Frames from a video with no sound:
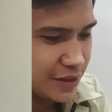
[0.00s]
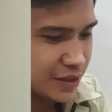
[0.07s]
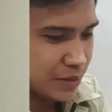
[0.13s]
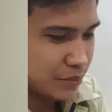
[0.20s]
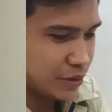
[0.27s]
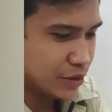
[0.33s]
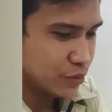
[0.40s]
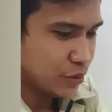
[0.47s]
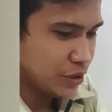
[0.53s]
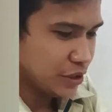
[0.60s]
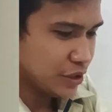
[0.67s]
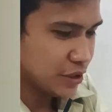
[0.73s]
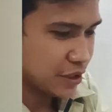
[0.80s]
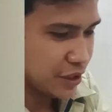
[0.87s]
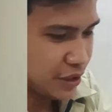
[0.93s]
Number
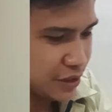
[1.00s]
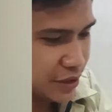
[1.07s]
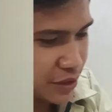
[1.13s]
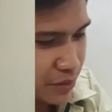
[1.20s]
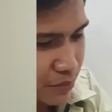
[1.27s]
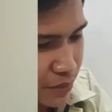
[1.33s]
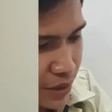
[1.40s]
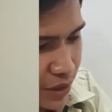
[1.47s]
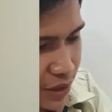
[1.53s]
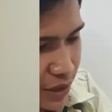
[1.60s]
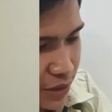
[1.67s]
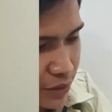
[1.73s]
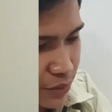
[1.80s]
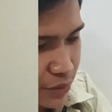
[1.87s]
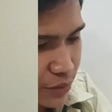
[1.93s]
23, si
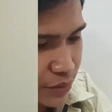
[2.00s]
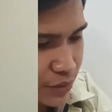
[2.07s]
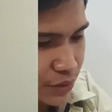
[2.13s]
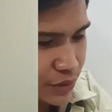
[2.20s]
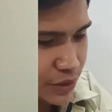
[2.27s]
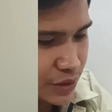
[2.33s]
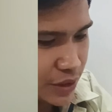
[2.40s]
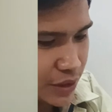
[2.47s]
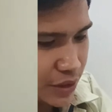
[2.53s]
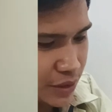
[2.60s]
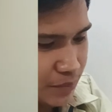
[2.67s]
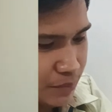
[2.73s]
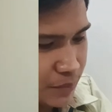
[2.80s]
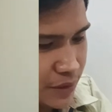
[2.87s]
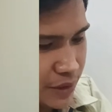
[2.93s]
Maria Luz
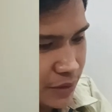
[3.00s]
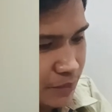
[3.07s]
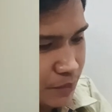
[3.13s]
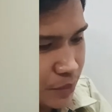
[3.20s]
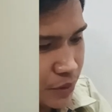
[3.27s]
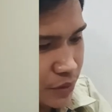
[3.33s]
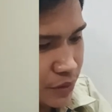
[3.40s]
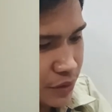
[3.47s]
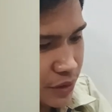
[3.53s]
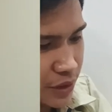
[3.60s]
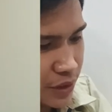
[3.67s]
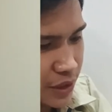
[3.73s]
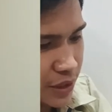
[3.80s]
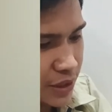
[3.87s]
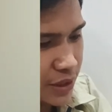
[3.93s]
Salibdan
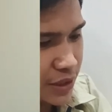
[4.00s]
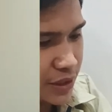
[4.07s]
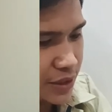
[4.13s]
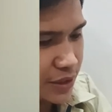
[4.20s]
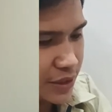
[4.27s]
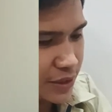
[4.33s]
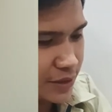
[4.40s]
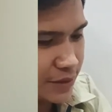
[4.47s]
Pontilar.